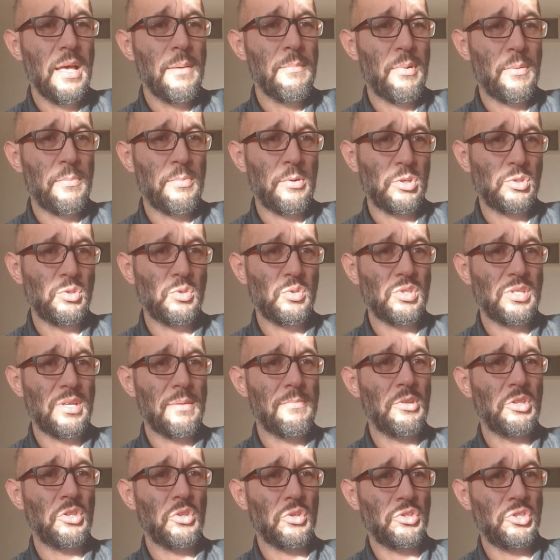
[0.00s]
po prostu,
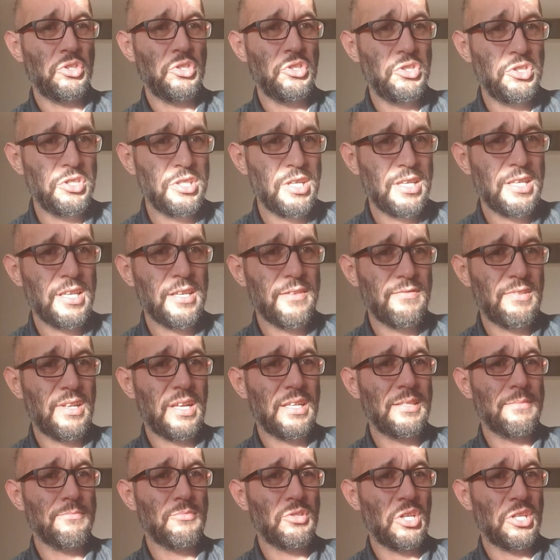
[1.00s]
żeby to ciśnienie w
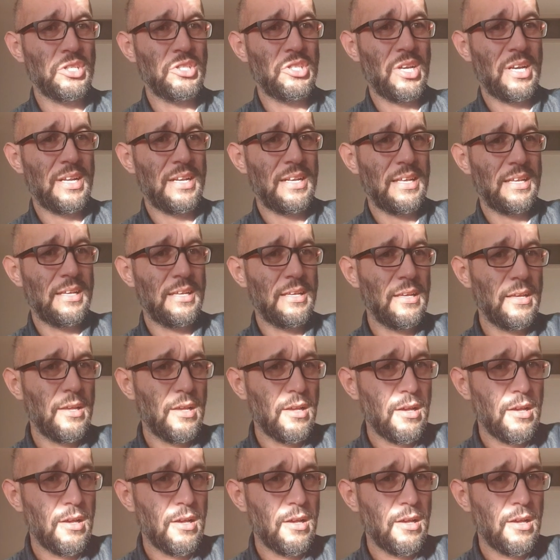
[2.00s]
danym przedziale